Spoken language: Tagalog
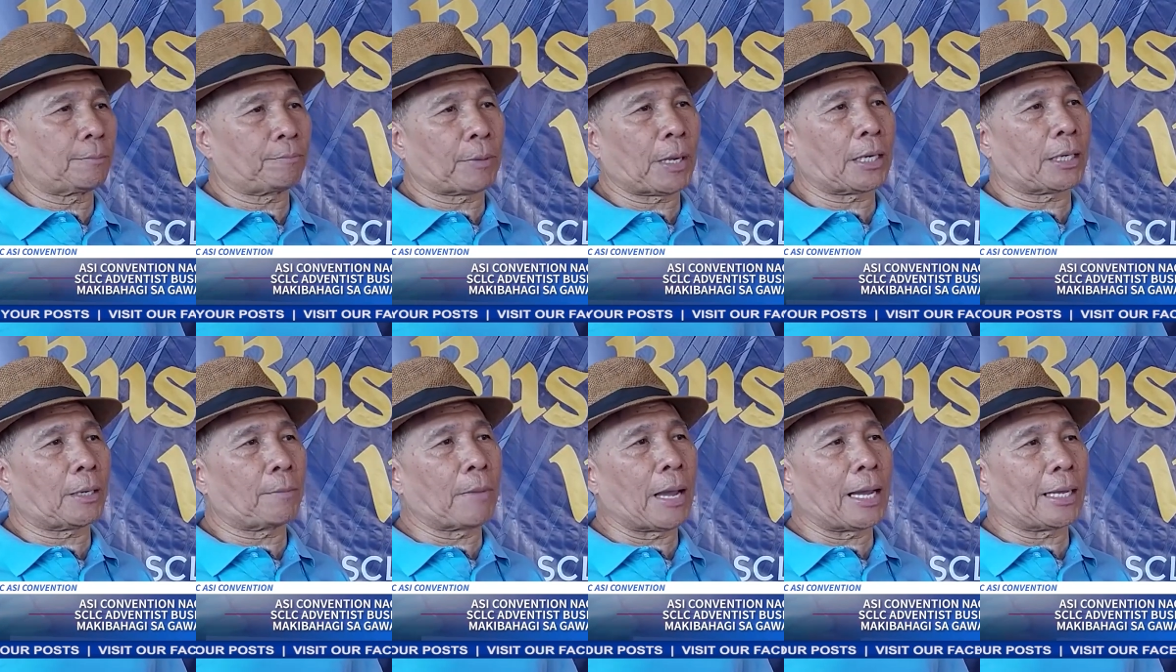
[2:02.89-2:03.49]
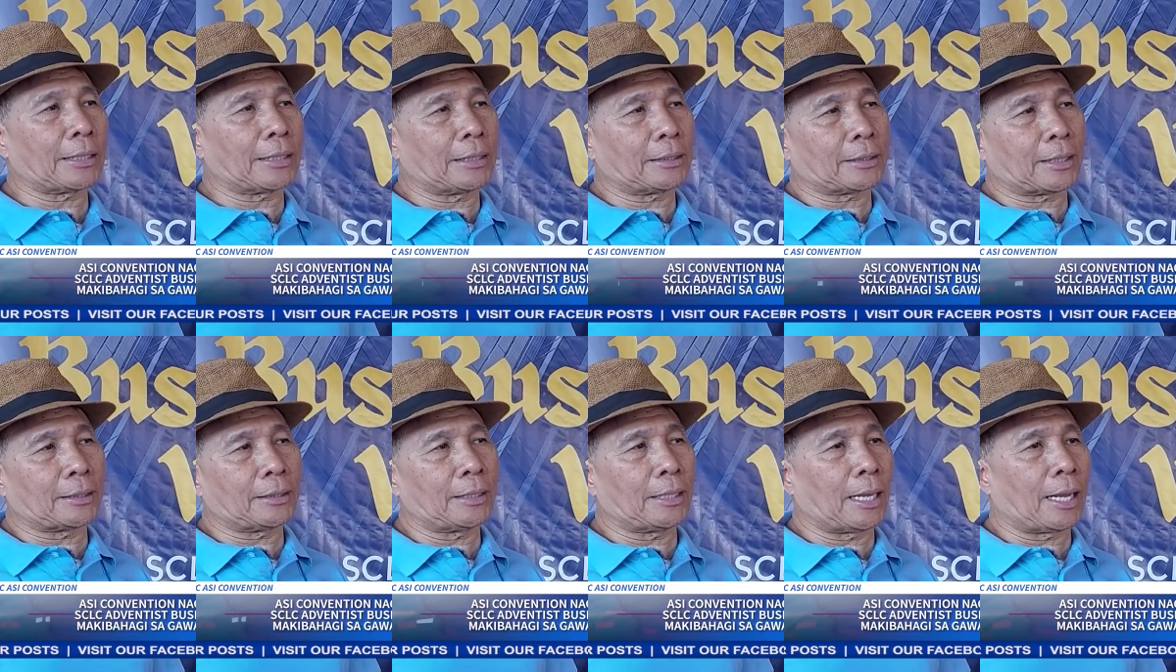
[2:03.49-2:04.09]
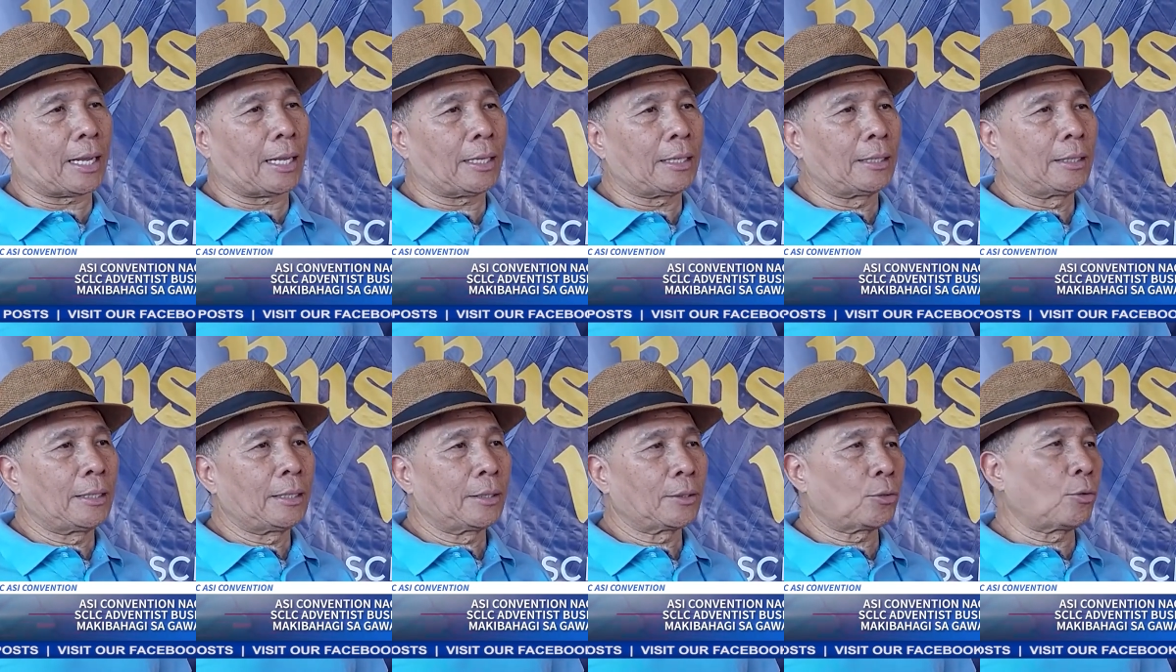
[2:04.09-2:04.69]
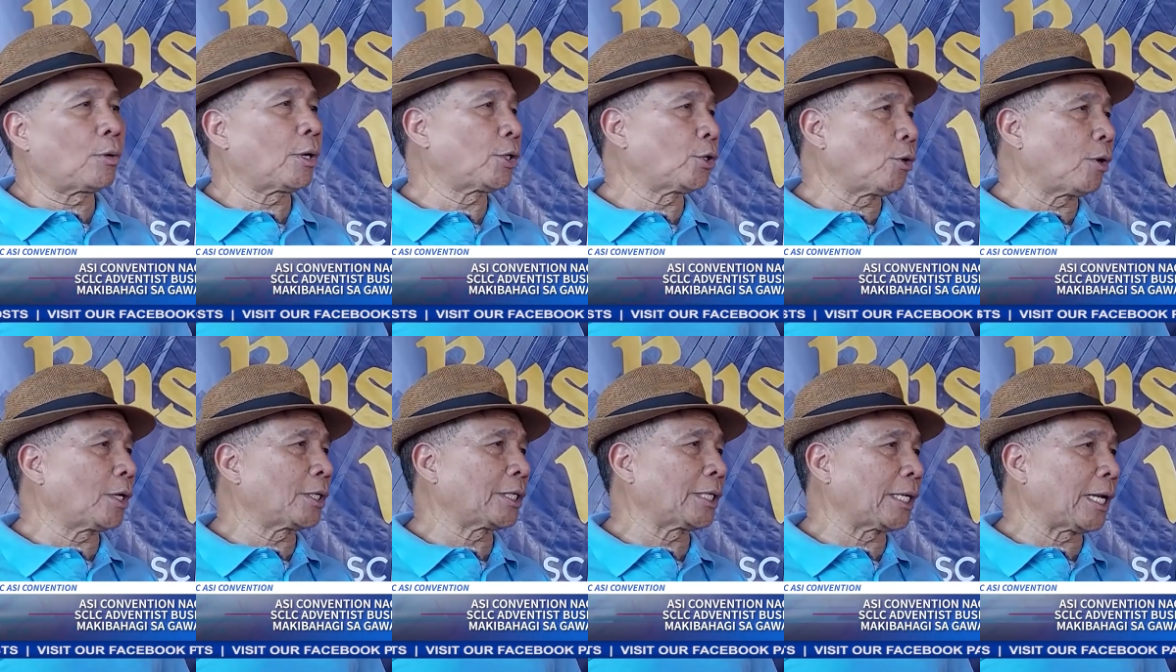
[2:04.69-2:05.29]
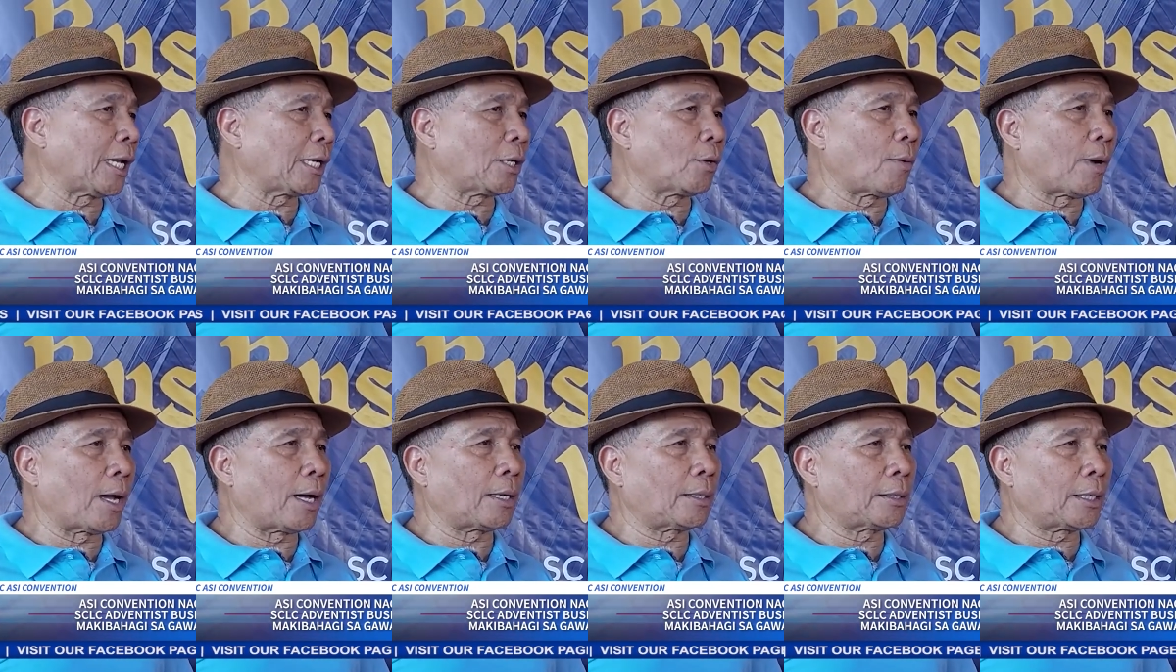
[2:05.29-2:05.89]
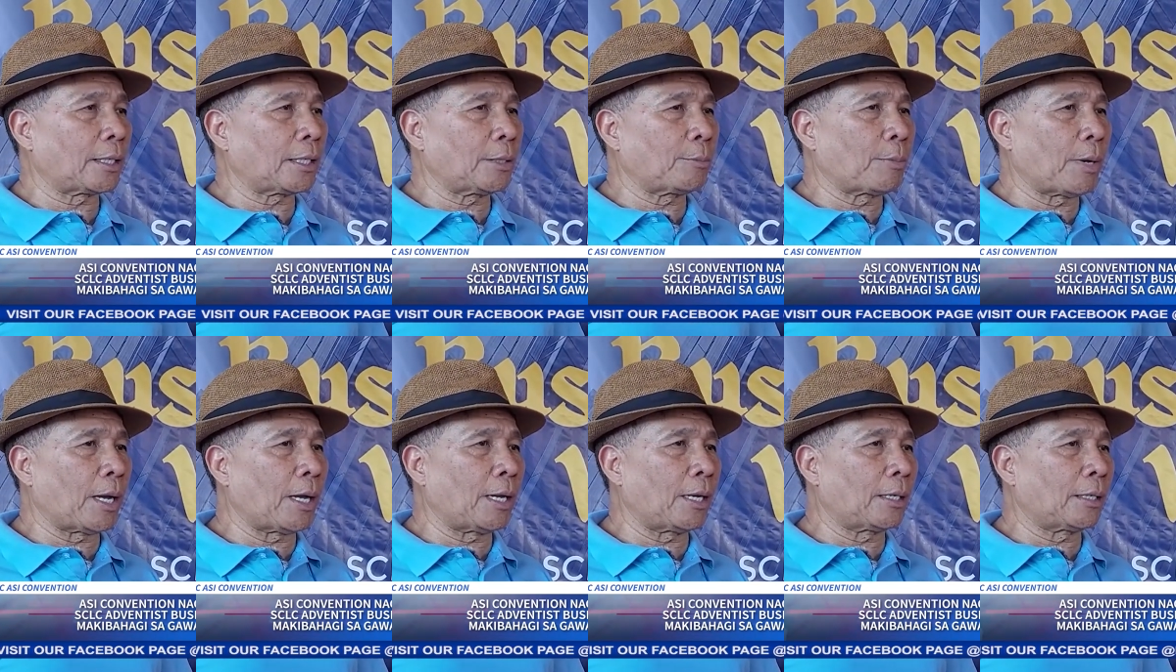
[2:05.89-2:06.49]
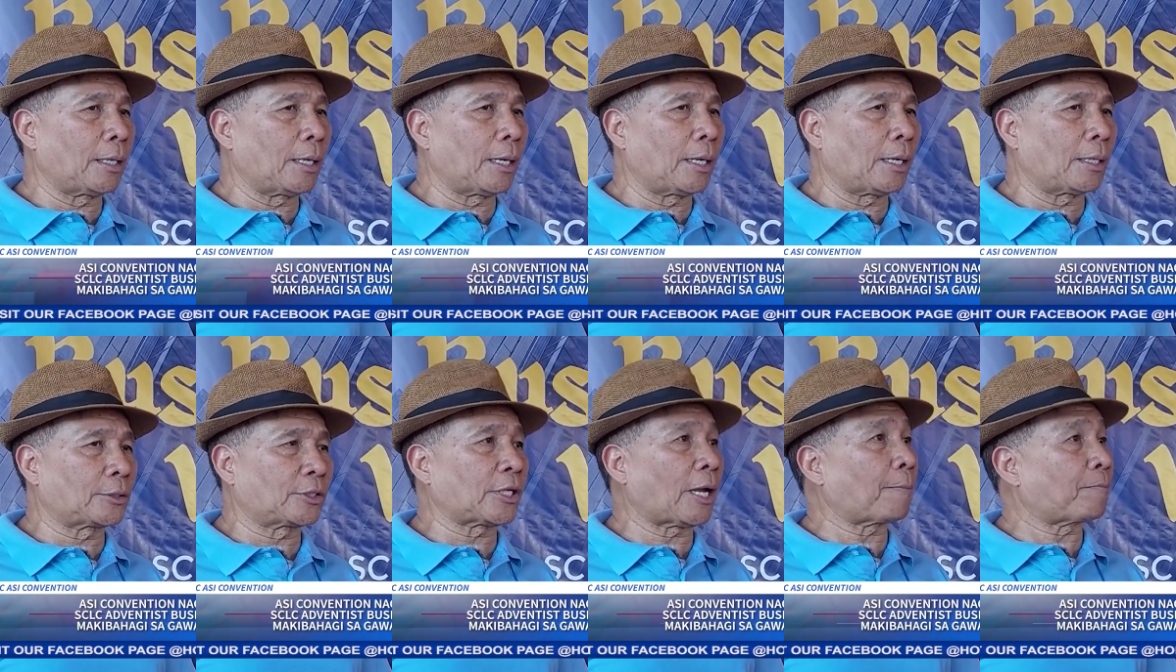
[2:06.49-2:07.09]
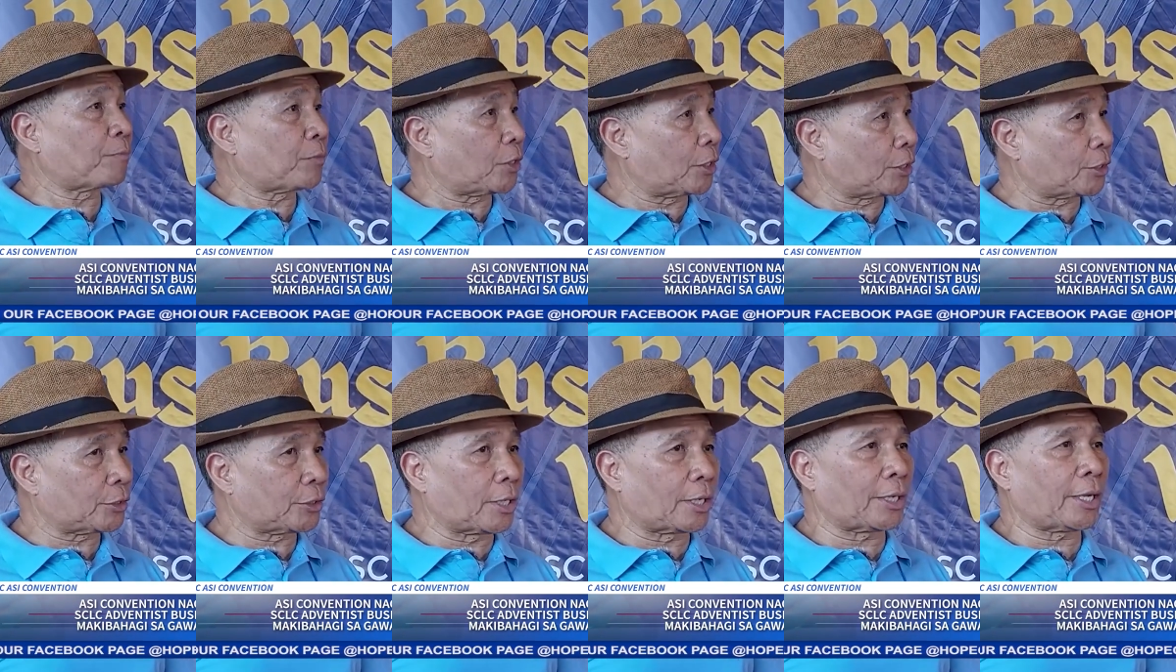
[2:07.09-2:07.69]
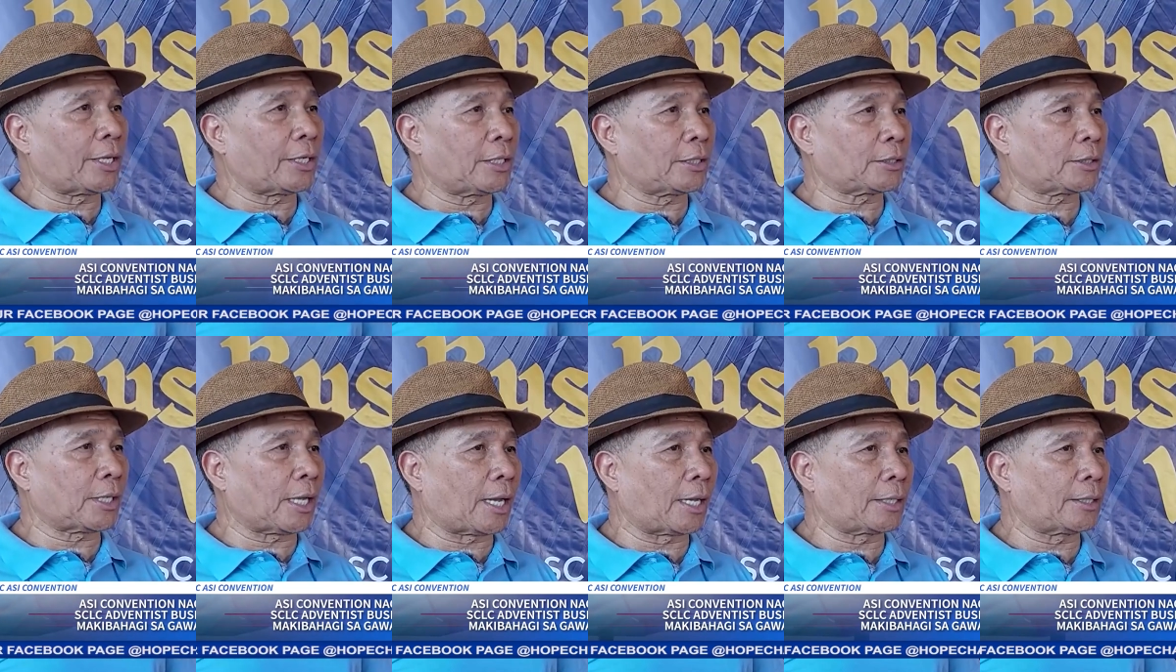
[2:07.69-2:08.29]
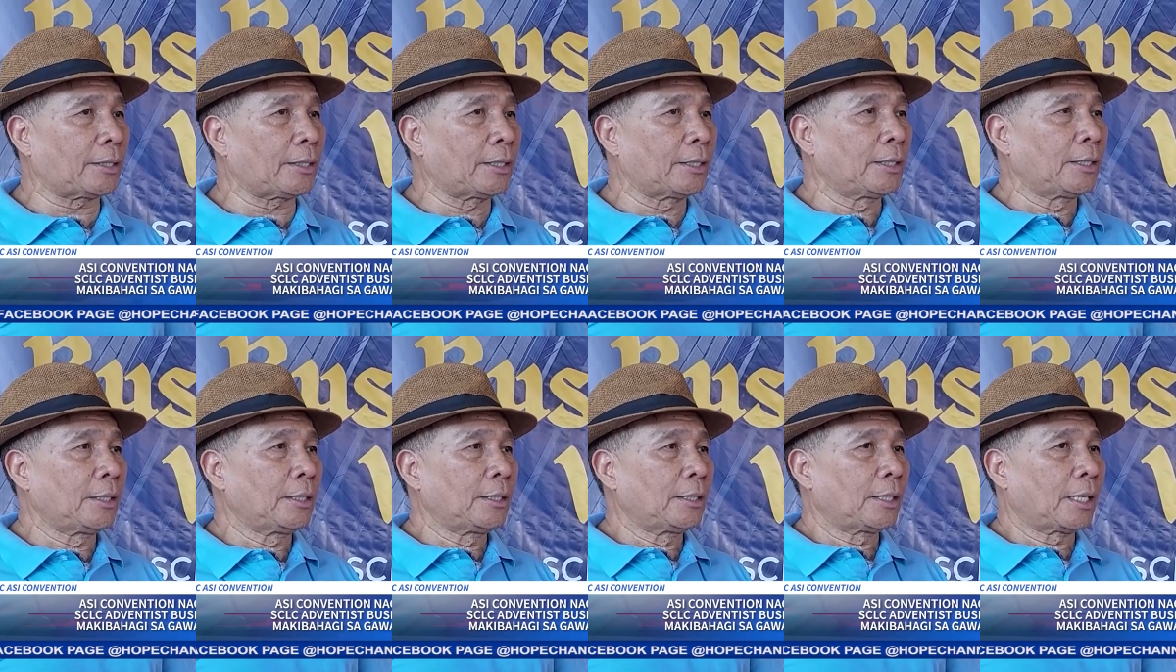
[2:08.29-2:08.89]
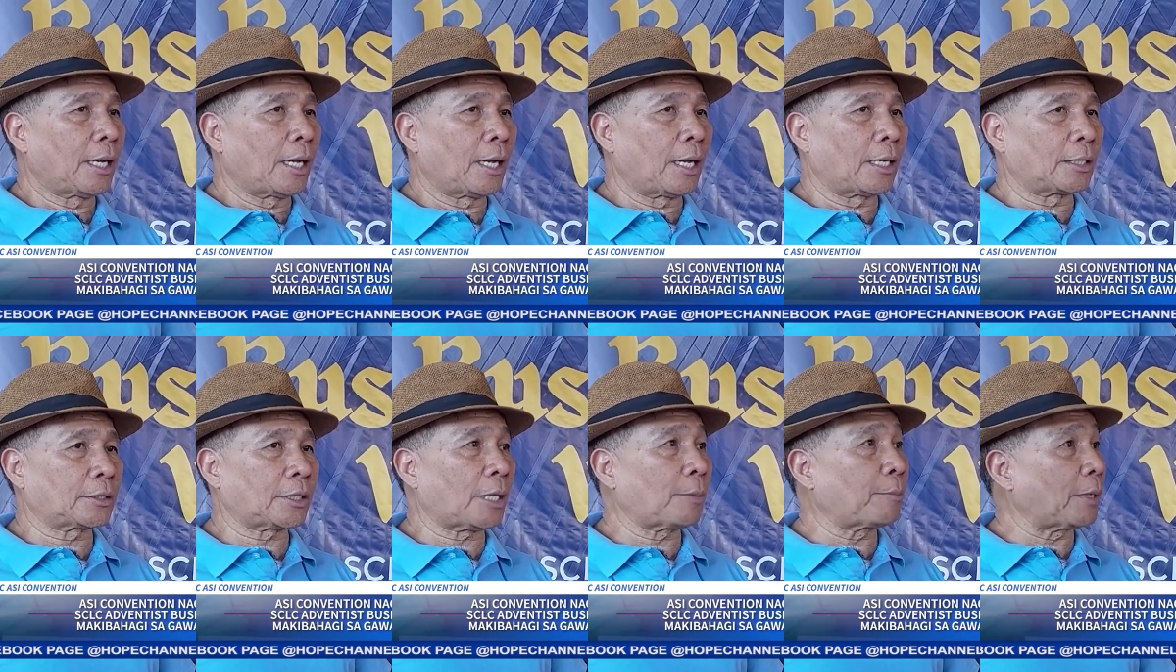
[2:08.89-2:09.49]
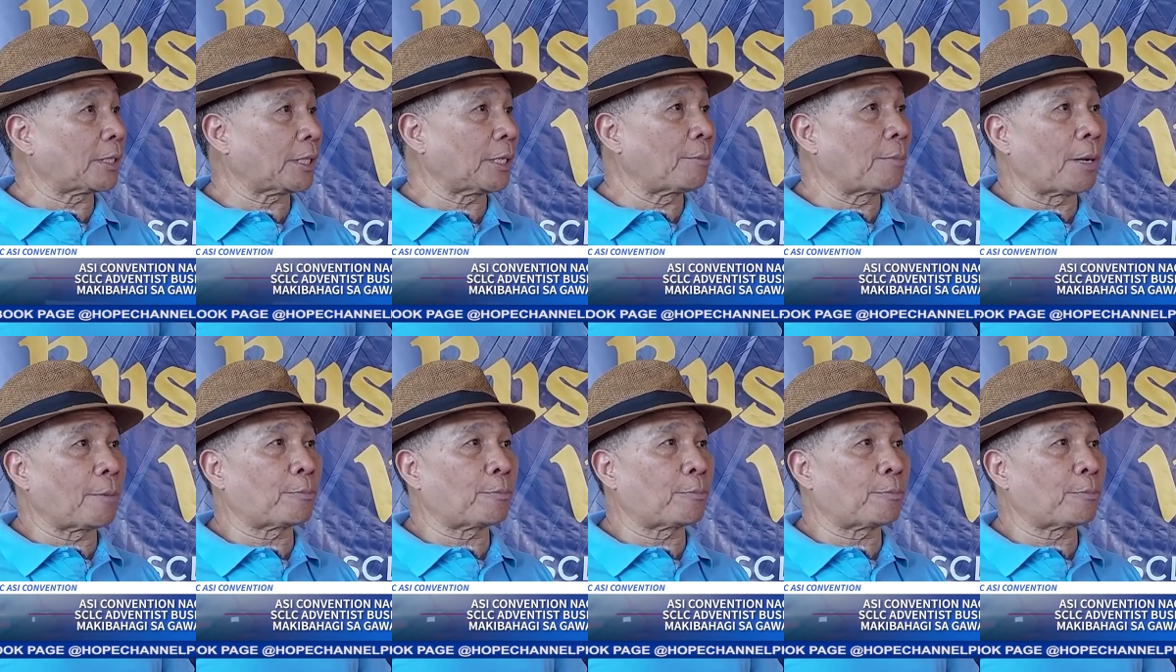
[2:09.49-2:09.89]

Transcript: para makita nila kung ano ang ginagawa ng ibang uh, chapters ng ASI uh, sa iba't ibang